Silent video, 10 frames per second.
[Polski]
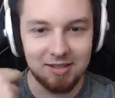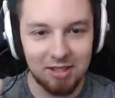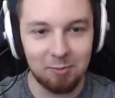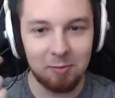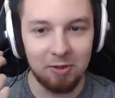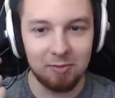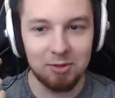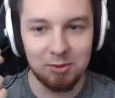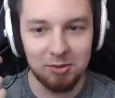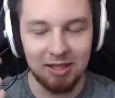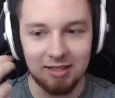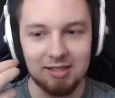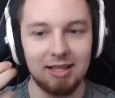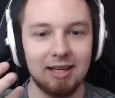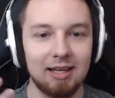ten jetpack powinien być usunięty
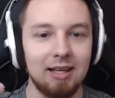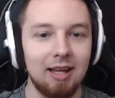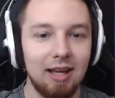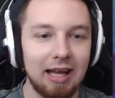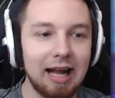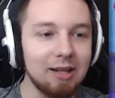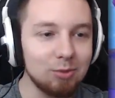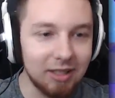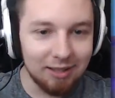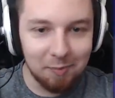z tej gry. Ale tutaj